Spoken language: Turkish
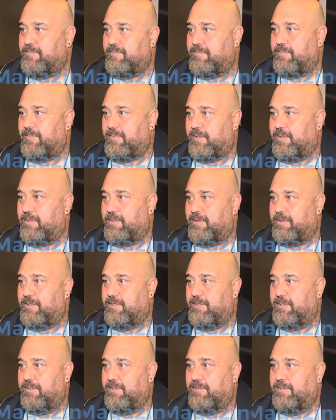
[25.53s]
yavaş
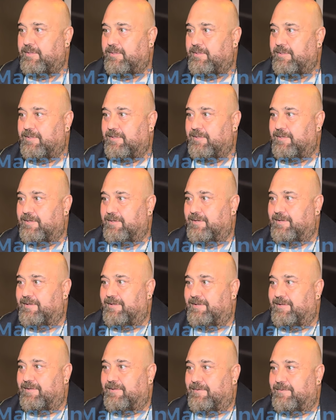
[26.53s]
yavaş yaşarken saygı
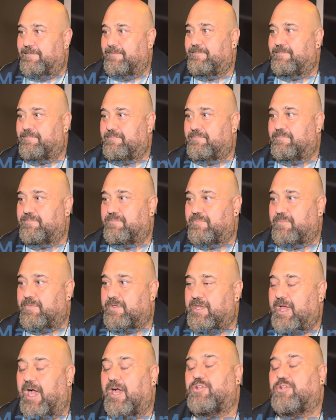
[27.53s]
göstermeye başladık galiba.